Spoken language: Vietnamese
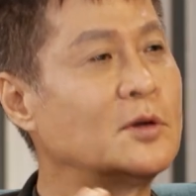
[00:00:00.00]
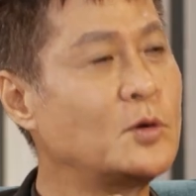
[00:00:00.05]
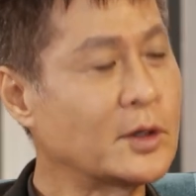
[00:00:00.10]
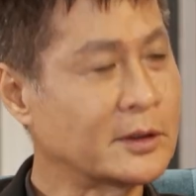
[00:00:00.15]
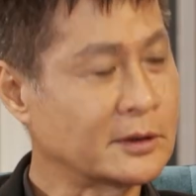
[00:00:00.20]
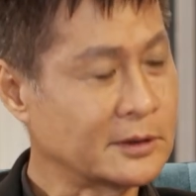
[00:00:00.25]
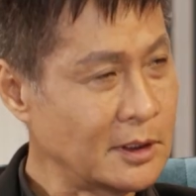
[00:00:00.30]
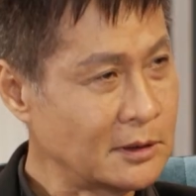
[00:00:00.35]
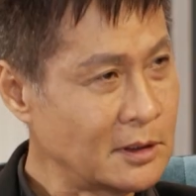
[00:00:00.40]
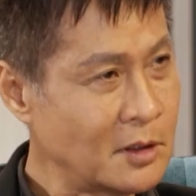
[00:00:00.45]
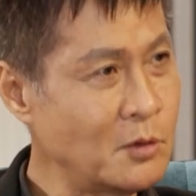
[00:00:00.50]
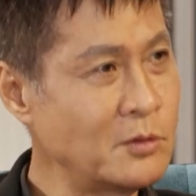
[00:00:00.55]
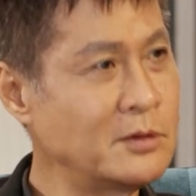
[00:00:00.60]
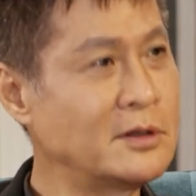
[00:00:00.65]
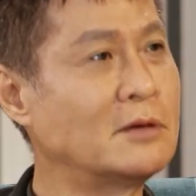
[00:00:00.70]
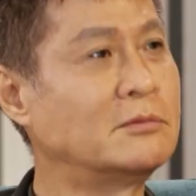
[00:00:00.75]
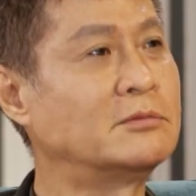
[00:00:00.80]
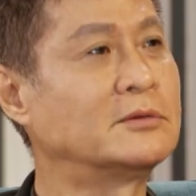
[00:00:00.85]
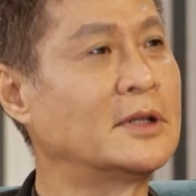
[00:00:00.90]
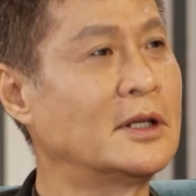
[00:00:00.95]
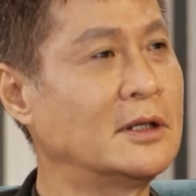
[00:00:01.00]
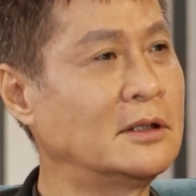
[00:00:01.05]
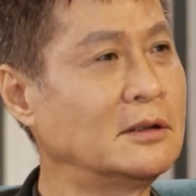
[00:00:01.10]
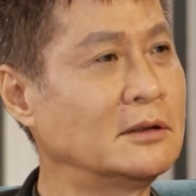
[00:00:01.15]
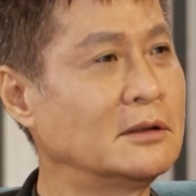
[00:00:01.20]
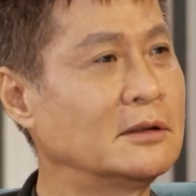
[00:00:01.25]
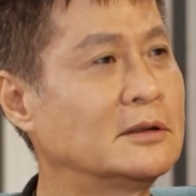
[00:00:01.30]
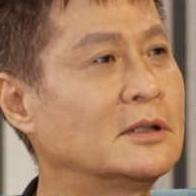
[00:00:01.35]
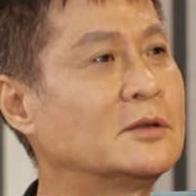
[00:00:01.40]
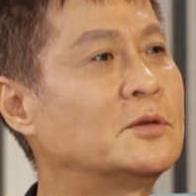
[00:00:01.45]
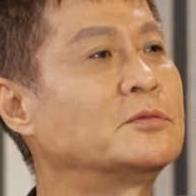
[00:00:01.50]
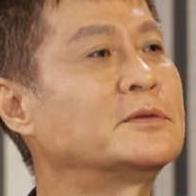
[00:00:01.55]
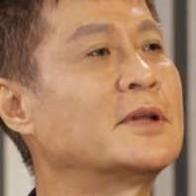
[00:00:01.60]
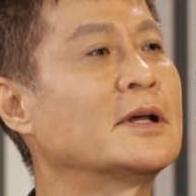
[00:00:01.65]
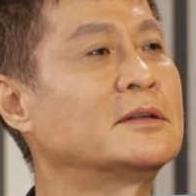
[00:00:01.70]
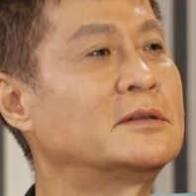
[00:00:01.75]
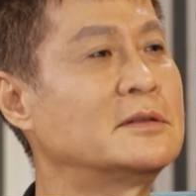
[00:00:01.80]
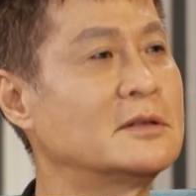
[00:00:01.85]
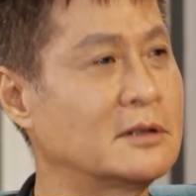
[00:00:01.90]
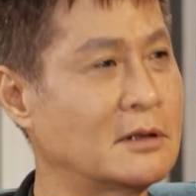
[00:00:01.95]
Luật kết hôn đồng tính thì chúng
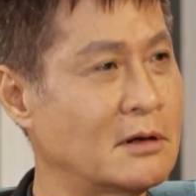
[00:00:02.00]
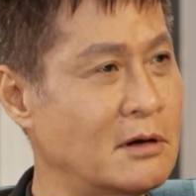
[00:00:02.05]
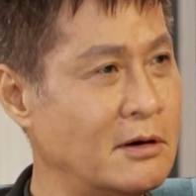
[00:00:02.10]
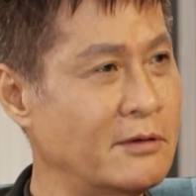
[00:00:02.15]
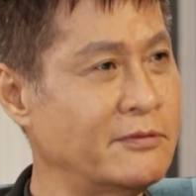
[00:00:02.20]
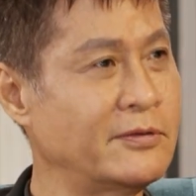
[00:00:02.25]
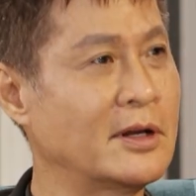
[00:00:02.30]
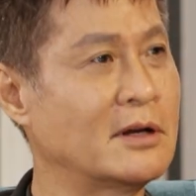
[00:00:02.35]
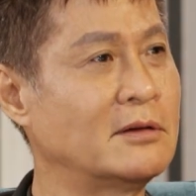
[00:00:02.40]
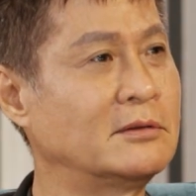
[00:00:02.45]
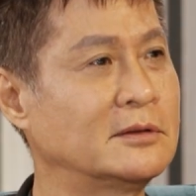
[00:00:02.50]
ta chưa có phải